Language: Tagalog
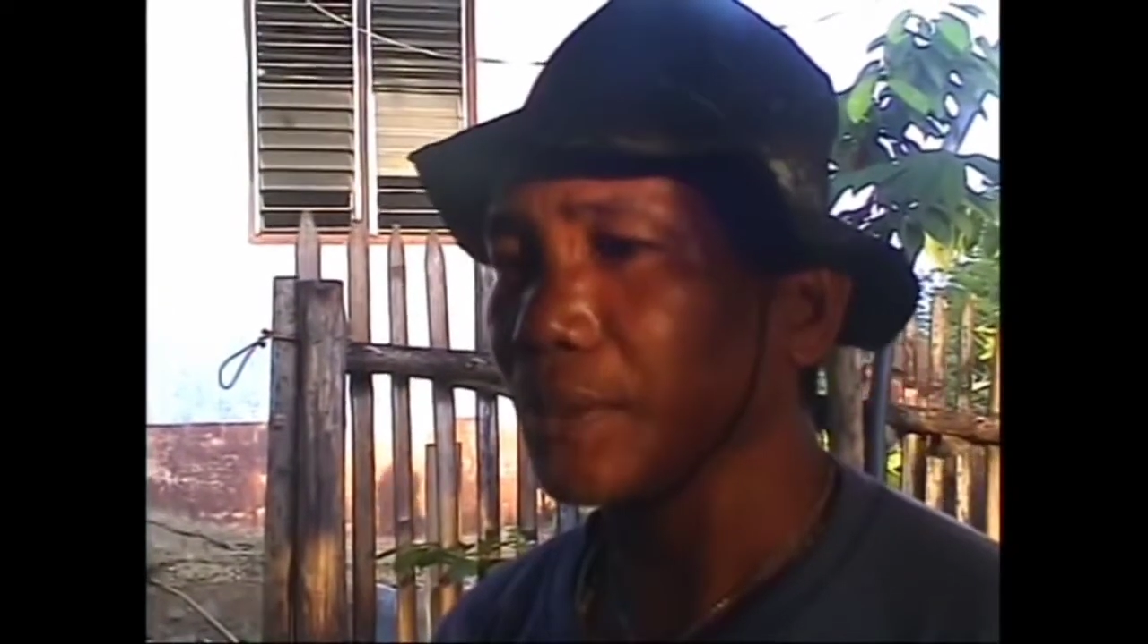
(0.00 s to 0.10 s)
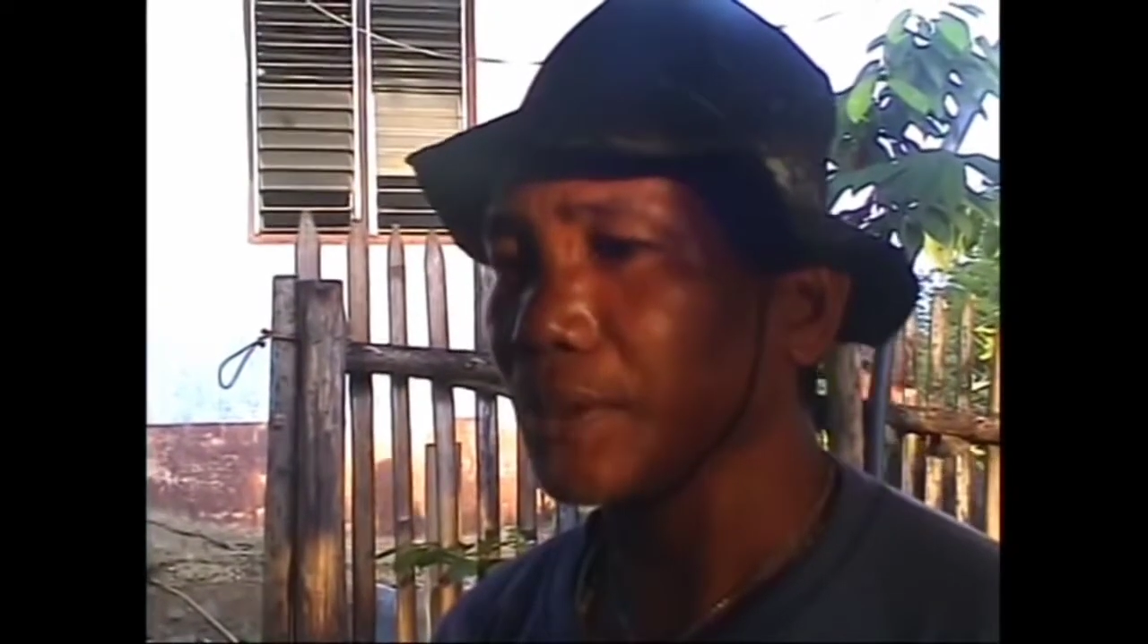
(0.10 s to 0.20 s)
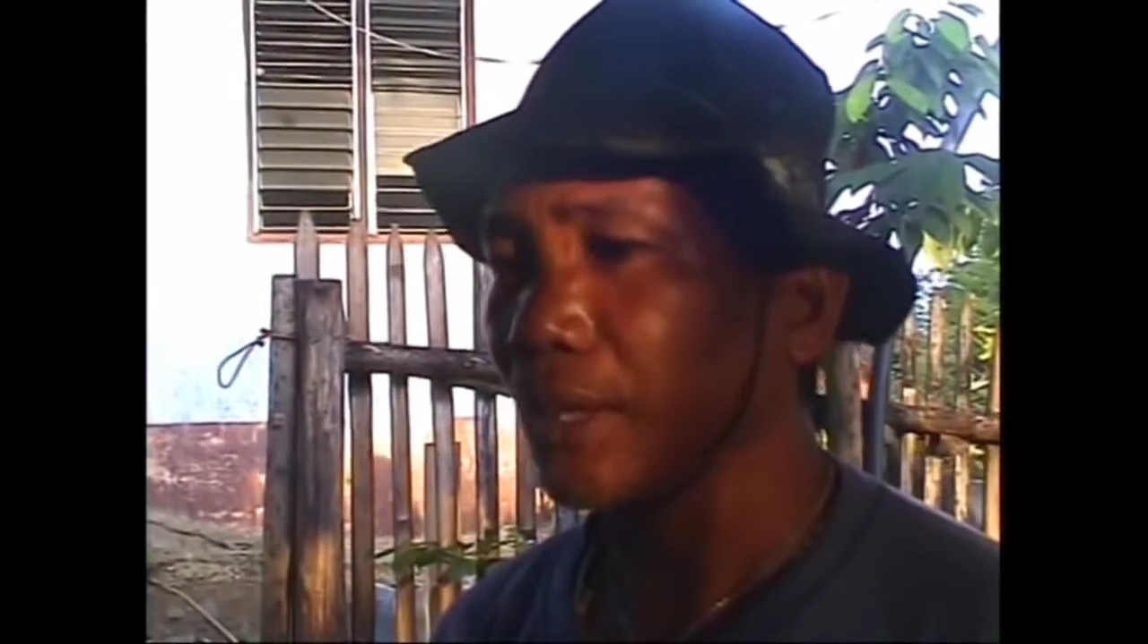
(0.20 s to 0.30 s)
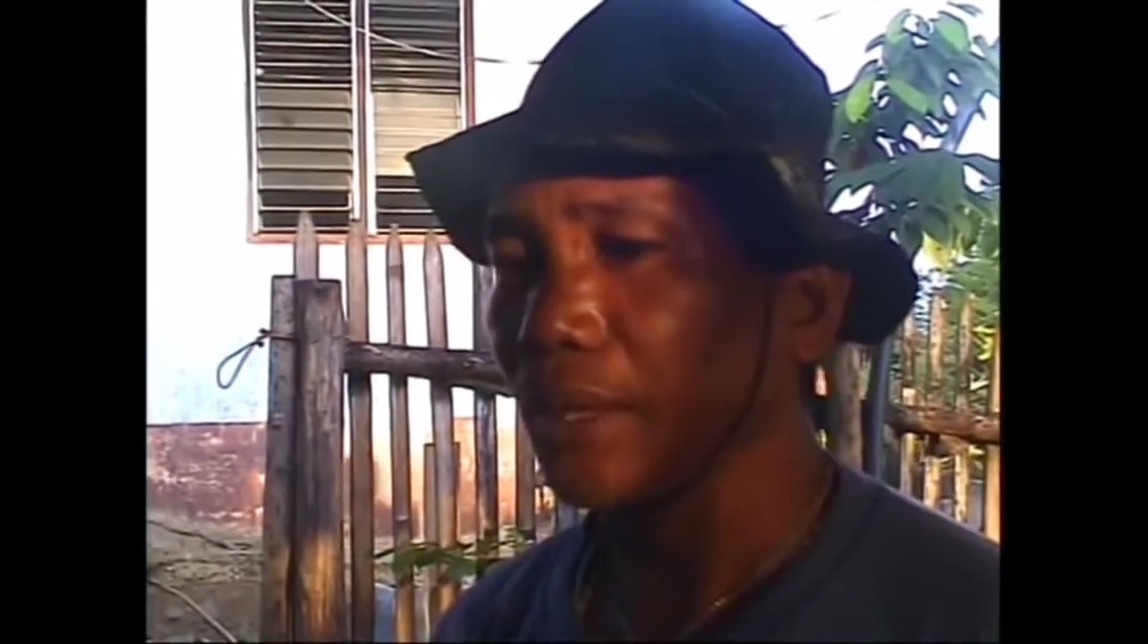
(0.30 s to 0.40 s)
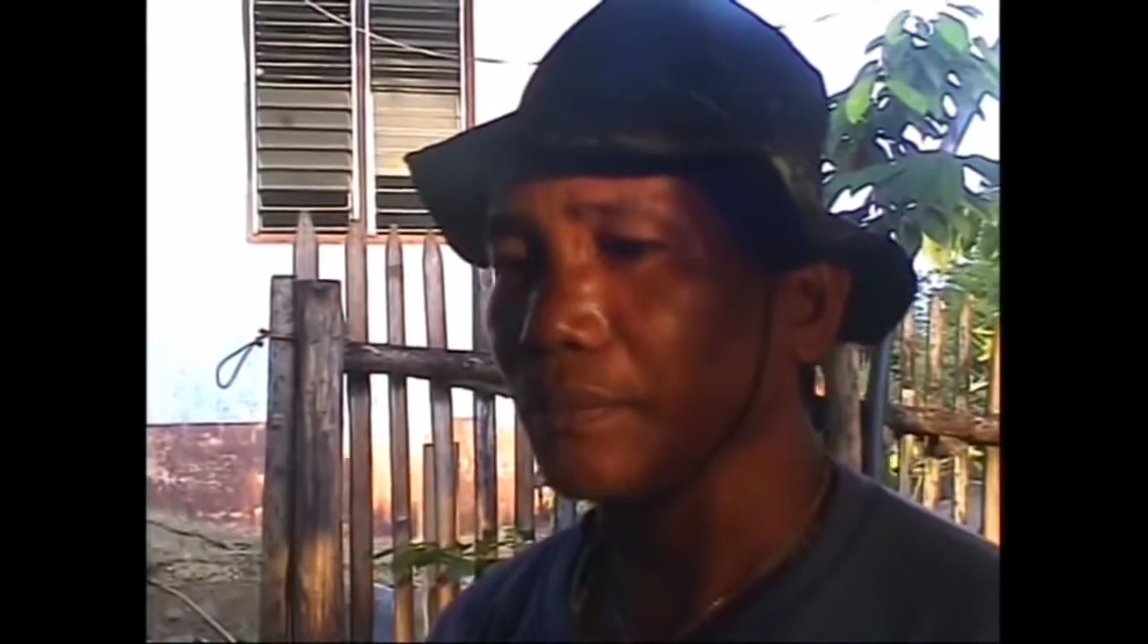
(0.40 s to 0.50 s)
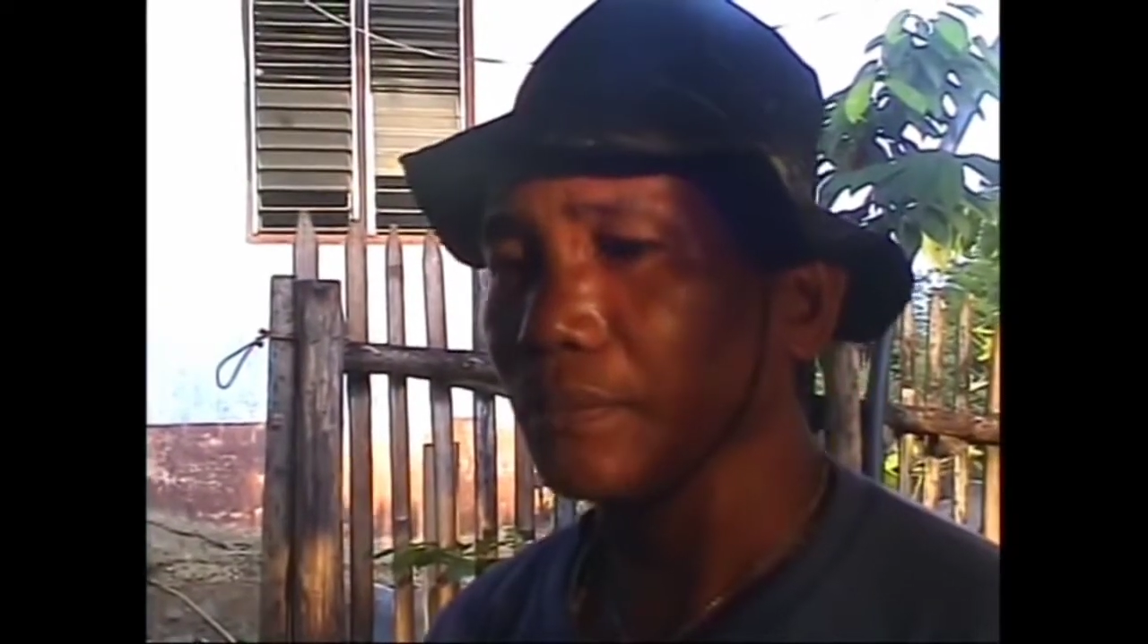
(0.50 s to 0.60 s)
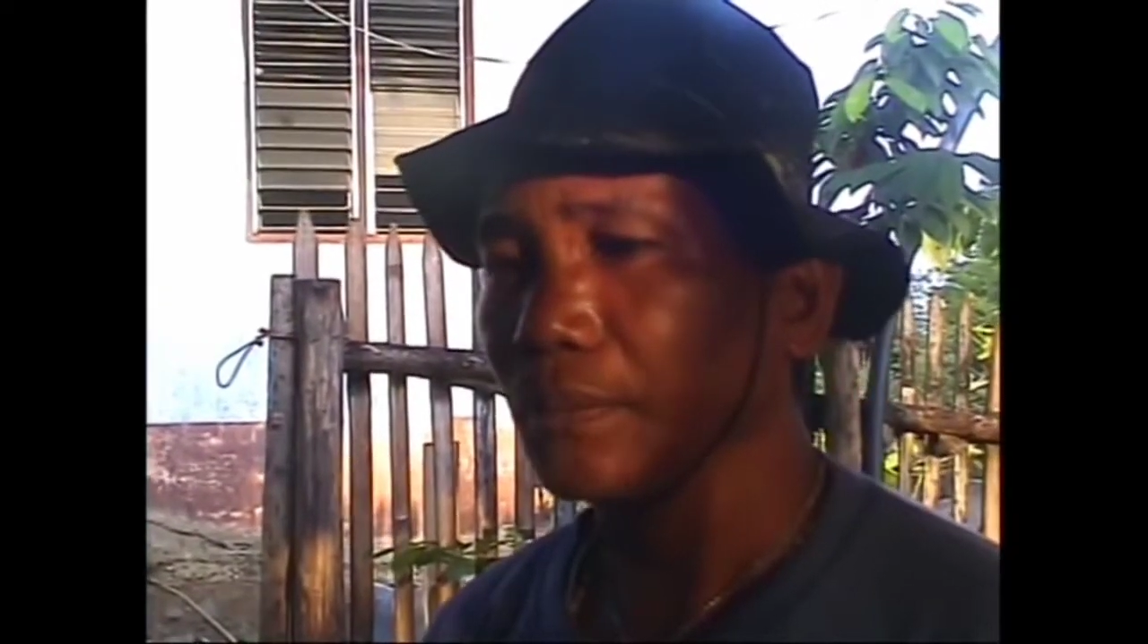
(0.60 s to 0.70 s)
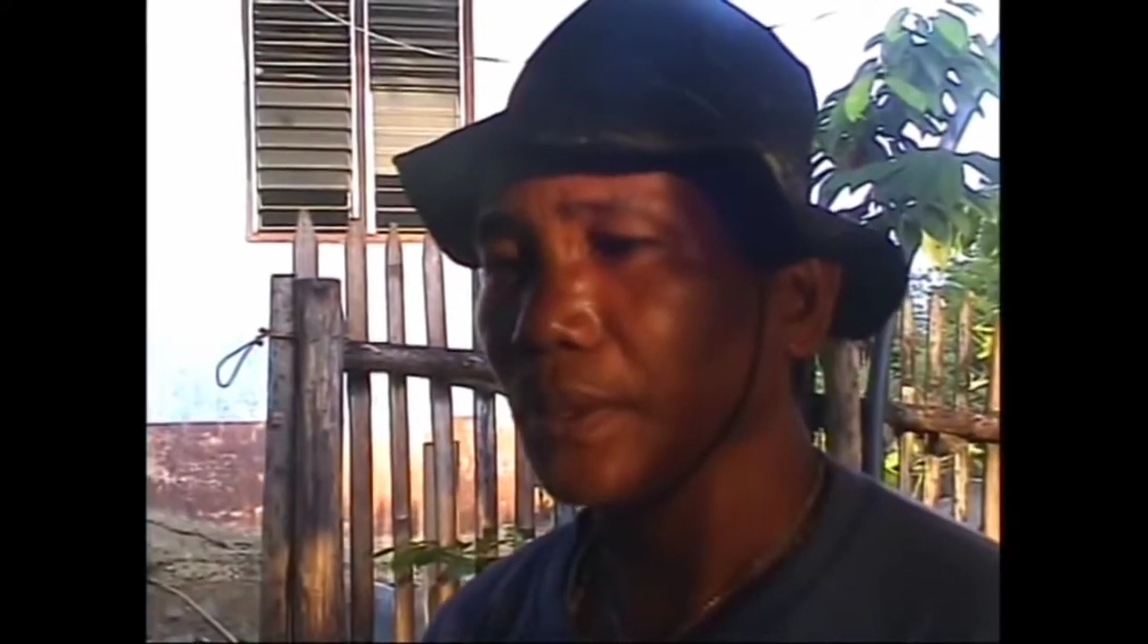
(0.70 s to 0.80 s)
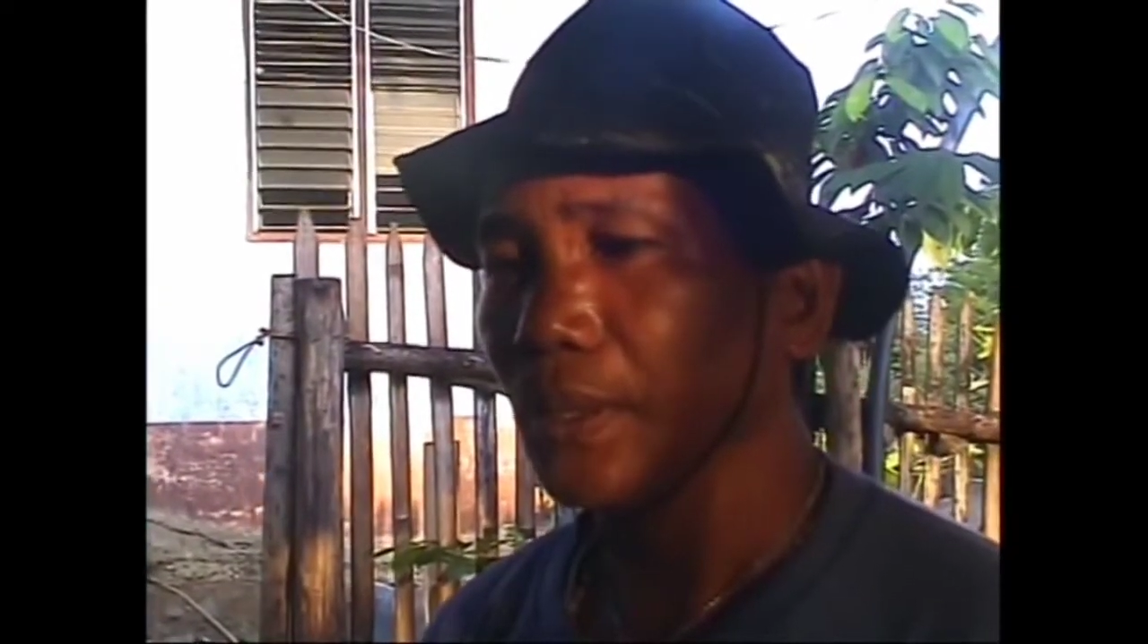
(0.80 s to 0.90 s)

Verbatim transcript: amin sa am. Um,